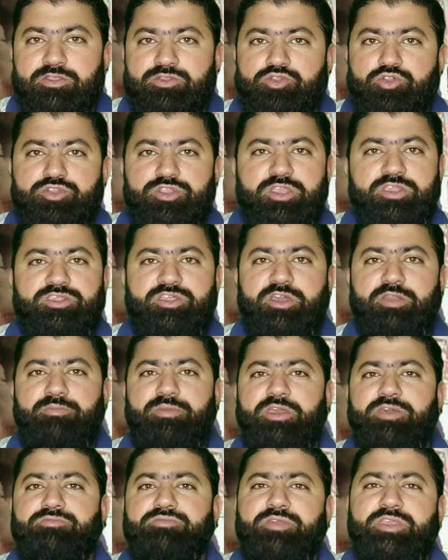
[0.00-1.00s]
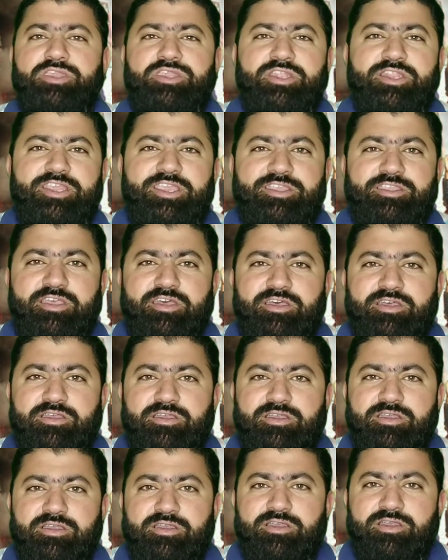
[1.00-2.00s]
तो ये ज़रब किस लिए था
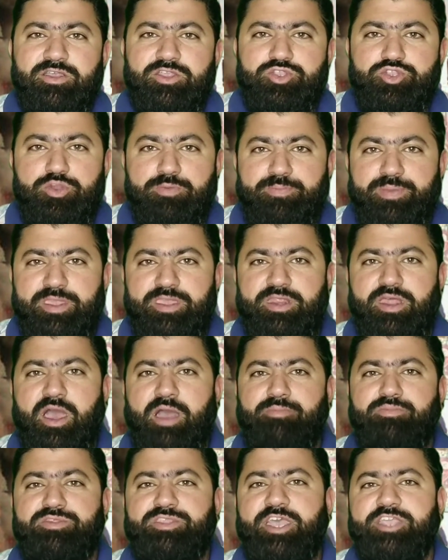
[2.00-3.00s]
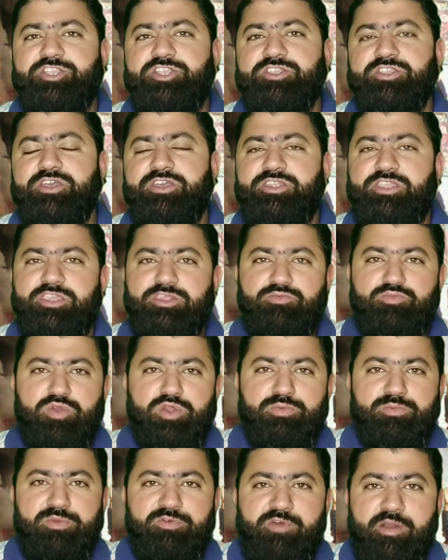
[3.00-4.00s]
जो फिर अब दहशत गर्दी इस
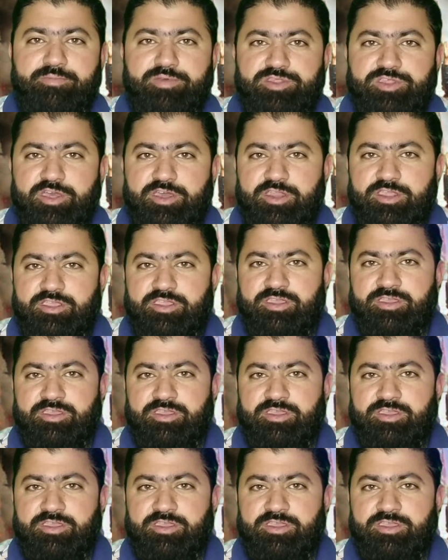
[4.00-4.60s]
मुल्क में वापस आ रही